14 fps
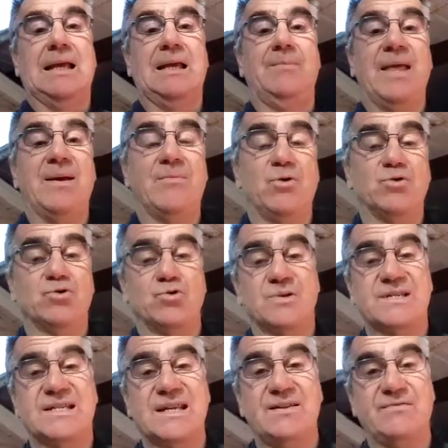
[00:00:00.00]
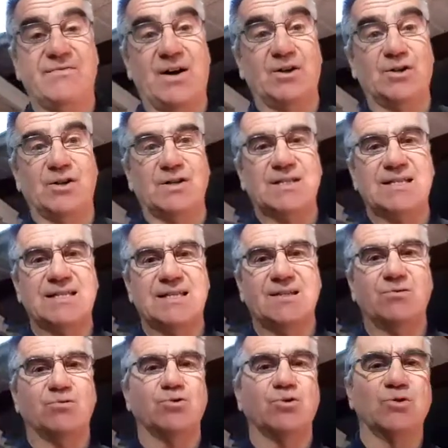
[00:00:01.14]
Eh bien, bonjour, c'est
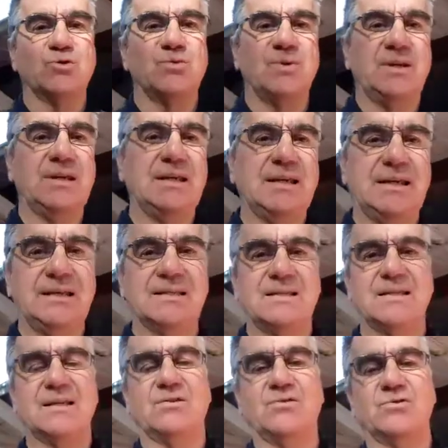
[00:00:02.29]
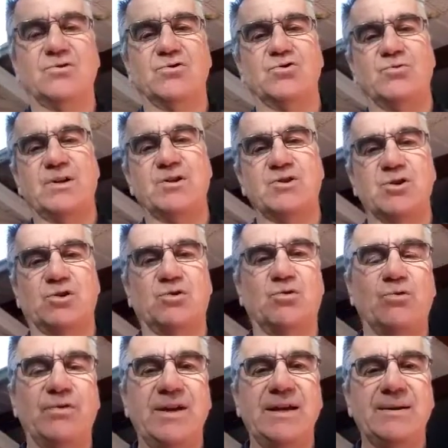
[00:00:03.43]
vendredi aujourd'hui et c'est une joie de se
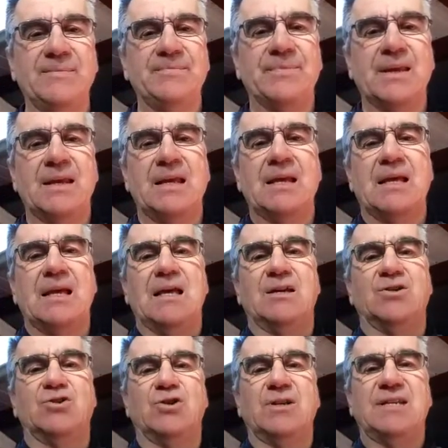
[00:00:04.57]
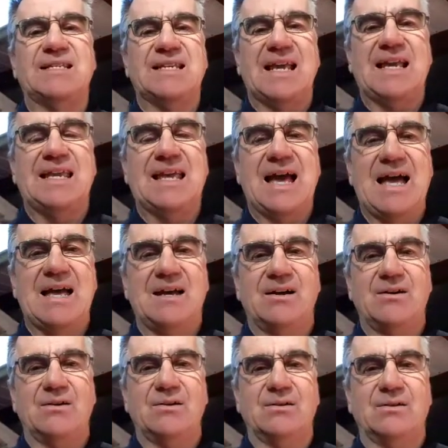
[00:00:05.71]
retrouver. Je lisais hier
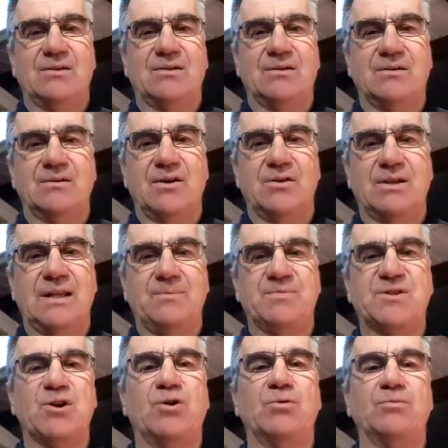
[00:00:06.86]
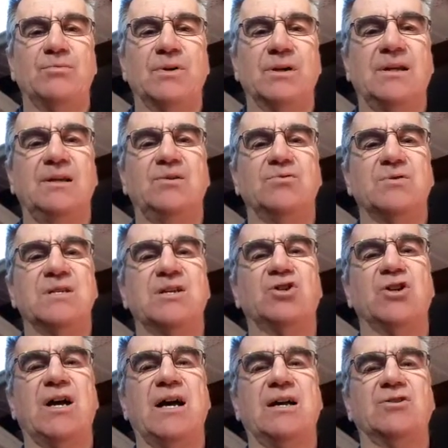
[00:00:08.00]
euh, un des psaumes qui nous est
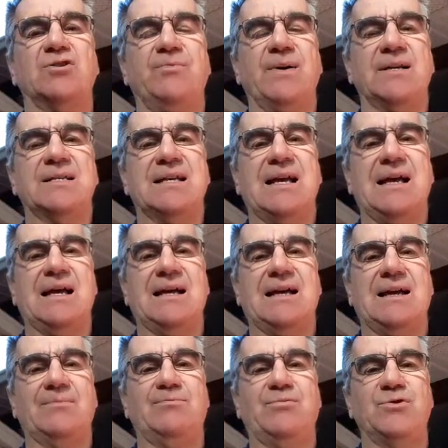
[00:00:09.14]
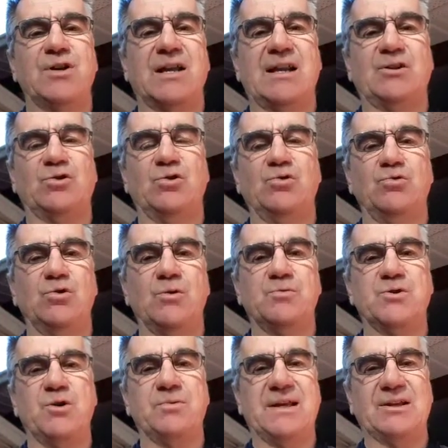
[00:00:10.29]
cher, je pense à, plusieurs d'entre nous, le
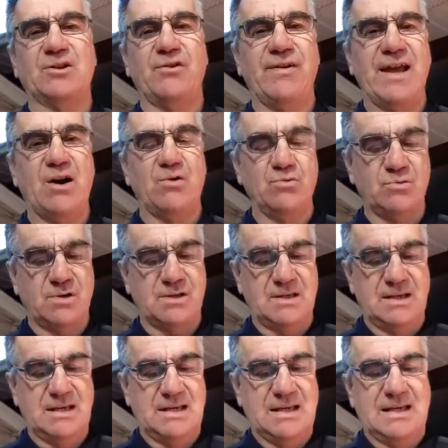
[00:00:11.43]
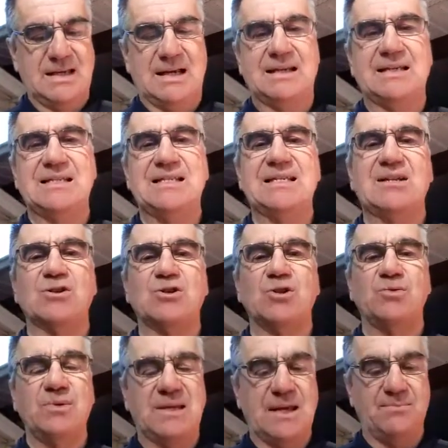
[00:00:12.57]
psaume 91, hein, qui dit que
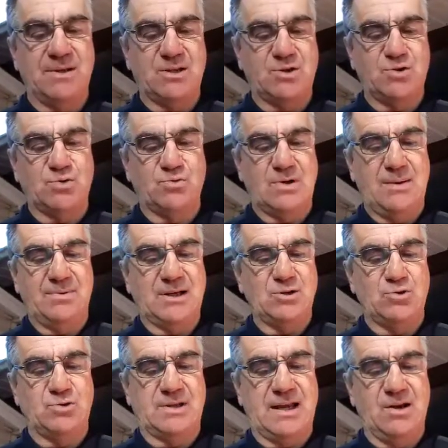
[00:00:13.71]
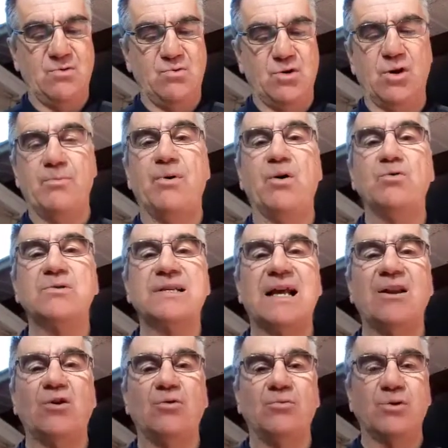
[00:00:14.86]
celui qui habite sous l'abri du Très-Haut repose à
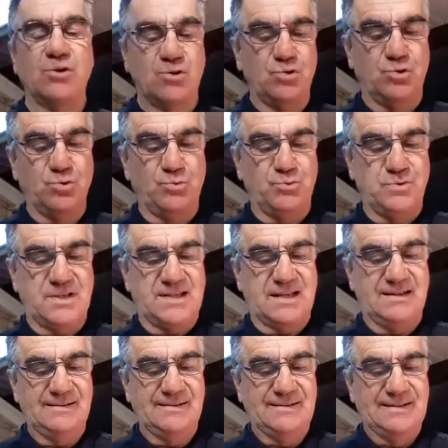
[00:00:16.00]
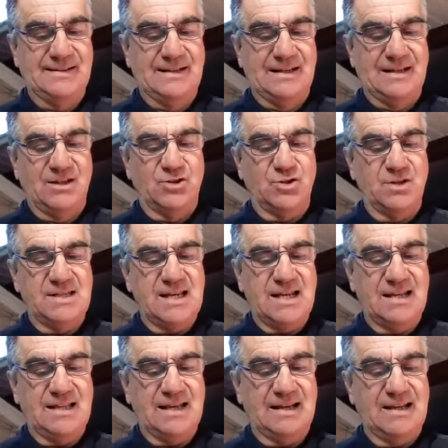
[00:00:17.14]
l'ombre du Tout-Puissant. Je dis à
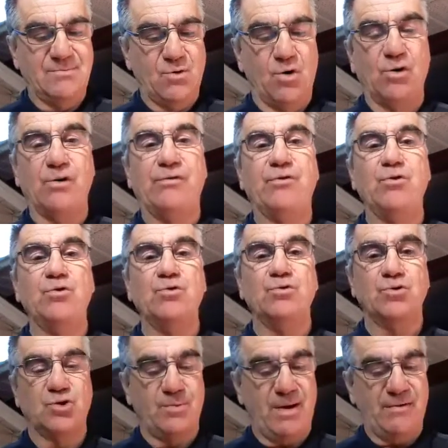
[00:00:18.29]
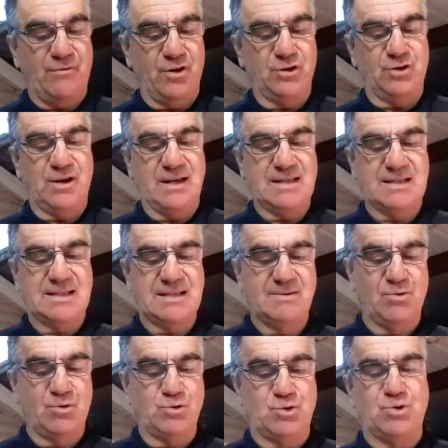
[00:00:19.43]
l'Éternel, mon refuge et ma forteresse,
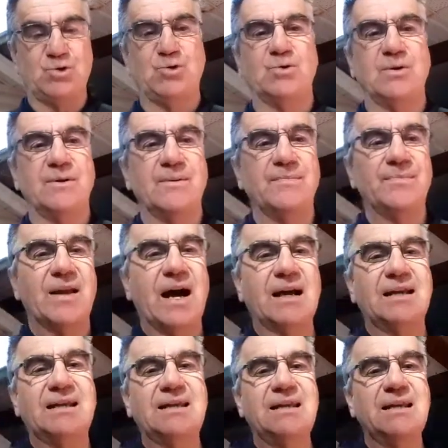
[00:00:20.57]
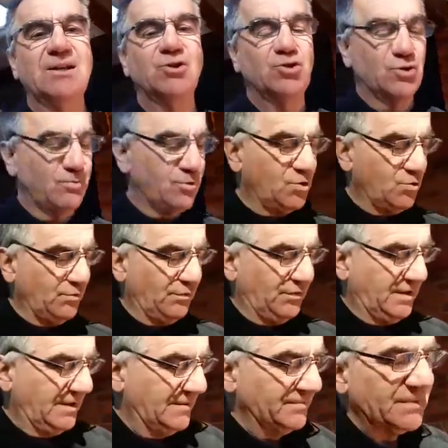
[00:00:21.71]
mon Dieu en qui je me confie.